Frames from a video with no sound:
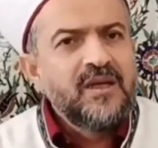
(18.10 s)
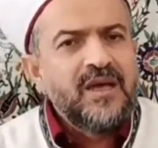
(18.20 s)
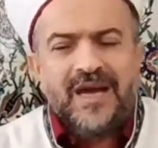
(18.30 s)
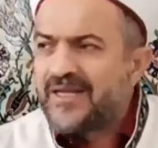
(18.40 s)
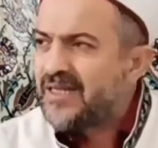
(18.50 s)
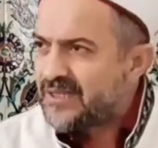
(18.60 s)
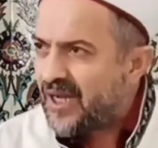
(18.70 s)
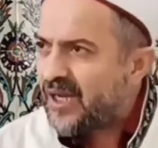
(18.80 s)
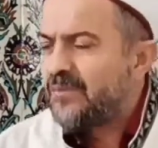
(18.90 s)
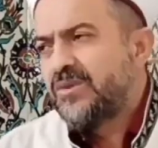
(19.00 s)
herkese
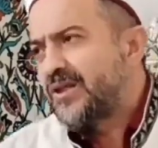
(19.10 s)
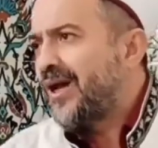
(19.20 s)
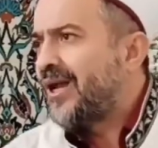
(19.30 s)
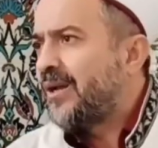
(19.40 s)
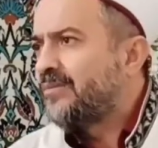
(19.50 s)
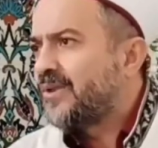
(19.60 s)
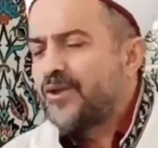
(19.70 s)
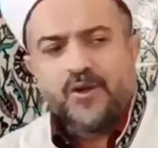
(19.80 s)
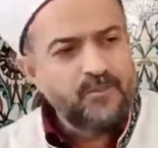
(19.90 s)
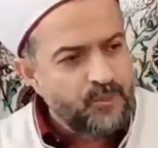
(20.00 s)
haram mıdır? Haramdır.
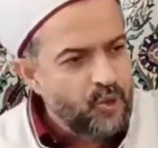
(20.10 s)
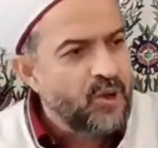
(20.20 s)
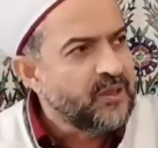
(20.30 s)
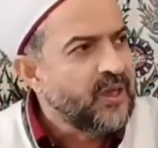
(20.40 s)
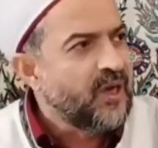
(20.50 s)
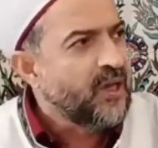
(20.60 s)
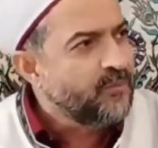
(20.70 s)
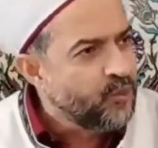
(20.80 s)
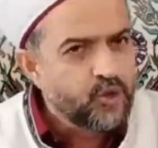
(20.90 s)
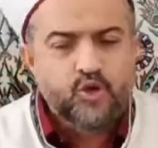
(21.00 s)
Büyüğe de
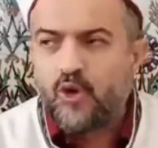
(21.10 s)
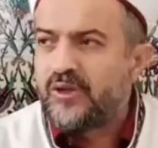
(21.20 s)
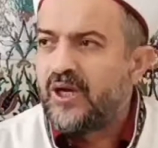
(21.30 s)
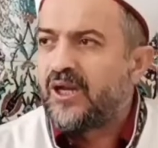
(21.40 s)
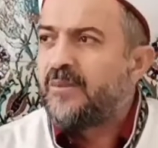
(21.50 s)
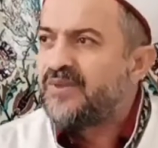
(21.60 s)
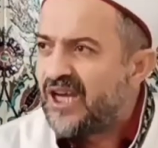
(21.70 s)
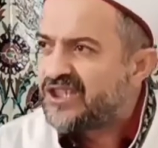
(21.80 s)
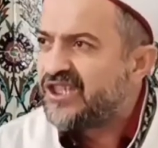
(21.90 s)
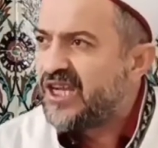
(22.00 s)
haram, küçüğe de haram,
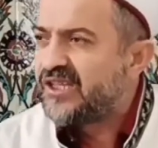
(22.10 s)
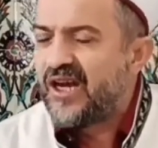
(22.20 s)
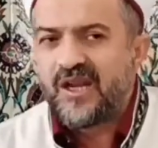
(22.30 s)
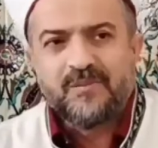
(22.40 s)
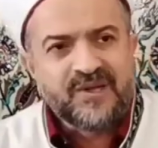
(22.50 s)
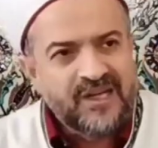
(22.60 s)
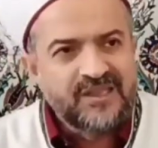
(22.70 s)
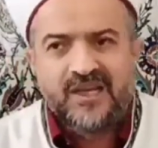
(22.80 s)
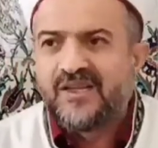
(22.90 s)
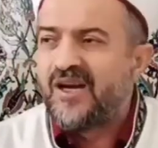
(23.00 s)
yaşlıya da haram,
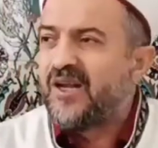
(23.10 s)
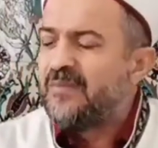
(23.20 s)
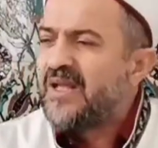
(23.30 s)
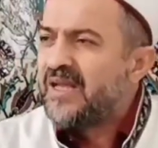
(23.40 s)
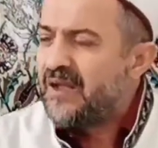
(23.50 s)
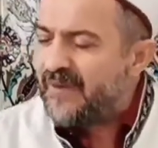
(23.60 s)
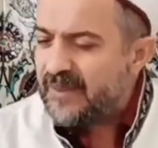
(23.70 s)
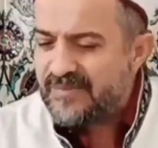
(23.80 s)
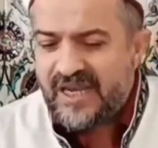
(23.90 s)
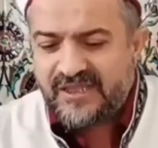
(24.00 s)
kadına da haram,
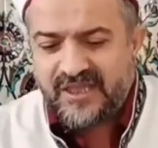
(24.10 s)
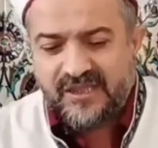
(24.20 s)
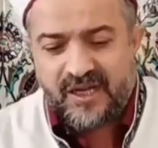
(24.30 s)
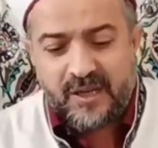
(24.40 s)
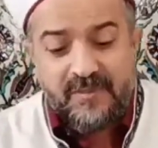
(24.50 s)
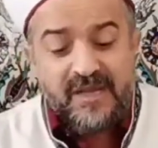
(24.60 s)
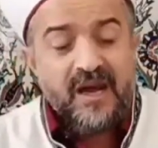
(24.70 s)
efendim gence de haram,